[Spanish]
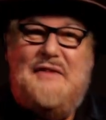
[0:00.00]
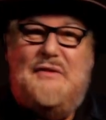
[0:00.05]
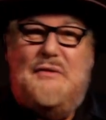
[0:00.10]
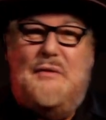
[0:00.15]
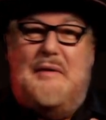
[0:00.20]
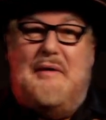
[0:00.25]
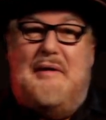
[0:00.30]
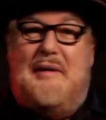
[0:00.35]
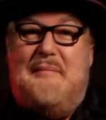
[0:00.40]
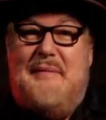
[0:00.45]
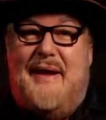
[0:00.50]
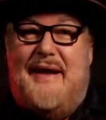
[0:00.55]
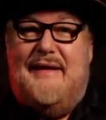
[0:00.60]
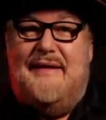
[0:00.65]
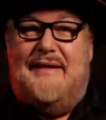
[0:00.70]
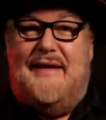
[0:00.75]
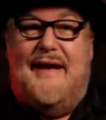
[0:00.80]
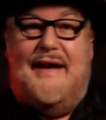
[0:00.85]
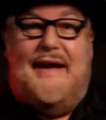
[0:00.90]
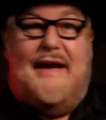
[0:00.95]

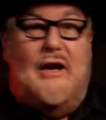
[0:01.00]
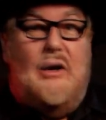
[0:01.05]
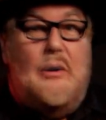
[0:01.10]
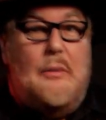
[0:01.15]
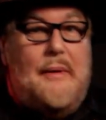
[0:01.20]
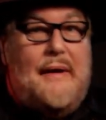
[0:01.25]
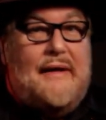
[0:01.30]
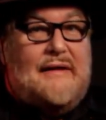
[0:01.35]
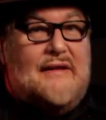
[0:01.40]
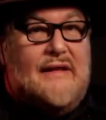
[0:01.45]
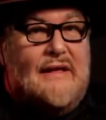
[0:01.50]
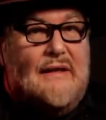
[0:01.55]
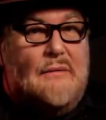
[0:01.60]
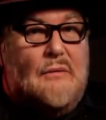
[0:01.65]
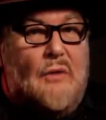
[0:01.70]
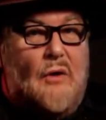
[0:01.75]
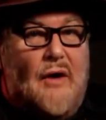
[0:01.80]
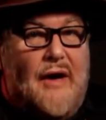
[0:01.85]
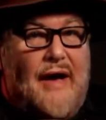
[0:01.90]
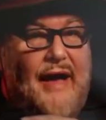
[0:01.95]
nuevamente que el
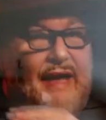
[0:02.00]
objetivo